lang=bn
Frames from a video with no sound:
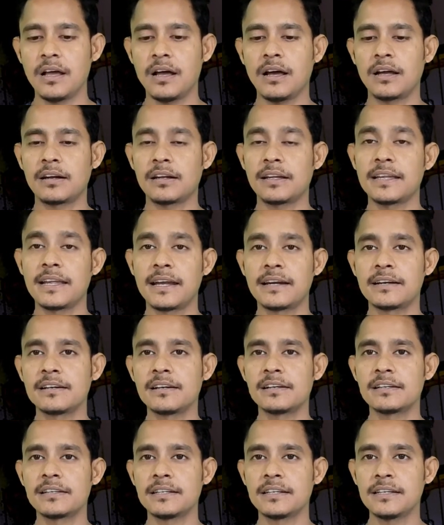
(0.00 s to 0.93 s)
আর এই
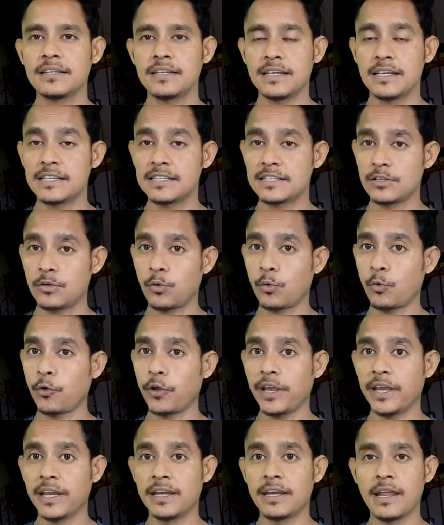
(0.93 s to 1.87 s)
হ্যান্ডেলটি স্ক্রু
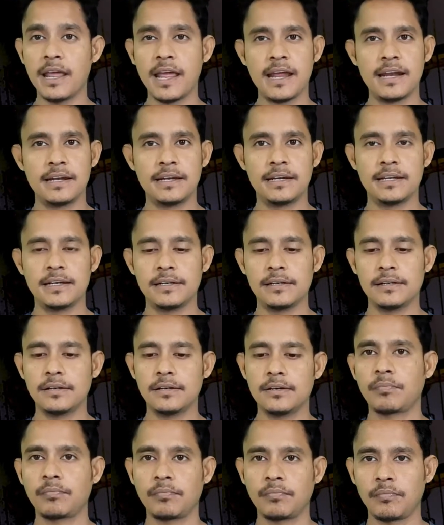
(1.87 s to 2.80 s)
ইন হ্যান্ডেল
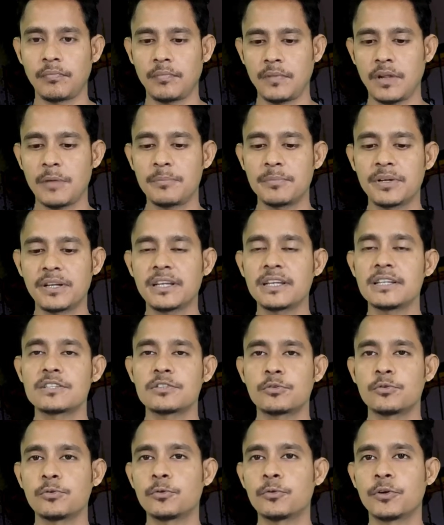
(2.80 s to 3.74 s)
আপনাকে
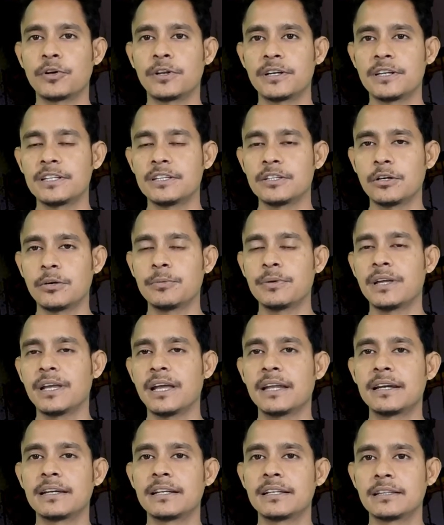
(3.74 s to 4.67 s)
স্ক্রু করে নিতে হবে
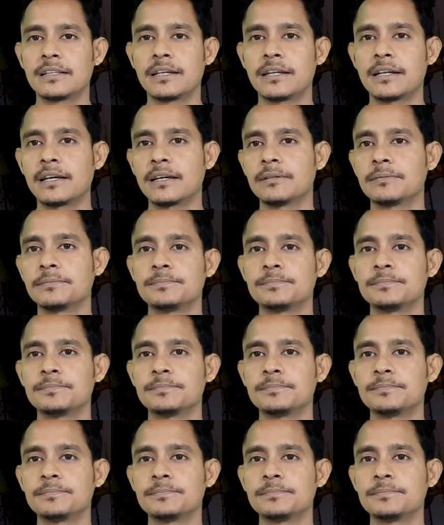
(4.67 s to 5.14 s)
হ্যান্ডেল দ্বারা